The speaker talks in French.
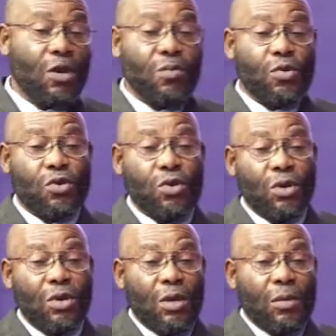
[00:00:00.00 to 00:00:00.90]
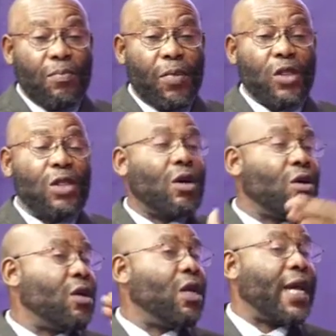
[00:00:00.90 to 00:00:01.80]
puisque pendant
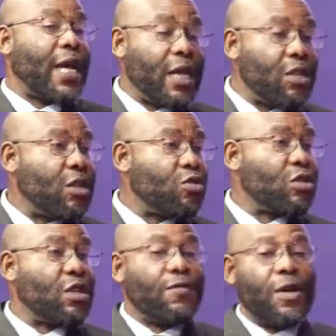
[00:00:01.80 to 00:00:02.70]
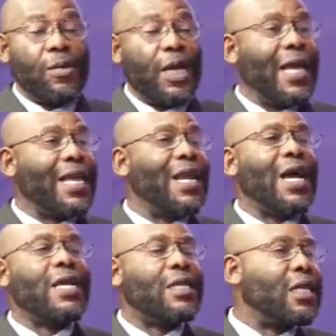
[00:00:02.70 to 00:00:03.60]
les règnes de Joseph Kabila, il
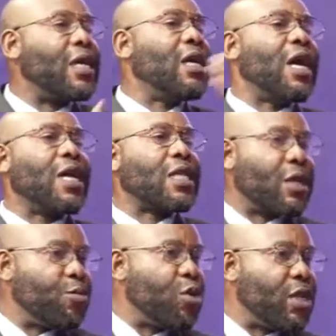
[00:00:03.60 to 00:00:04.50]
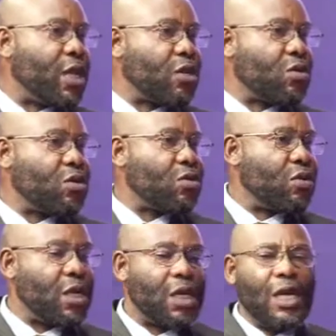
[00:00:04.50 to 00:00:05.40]
a été à la tribune des Nations
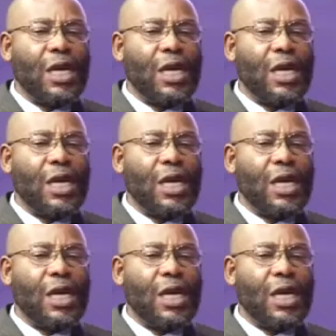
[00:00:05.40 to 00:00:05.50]
Unies.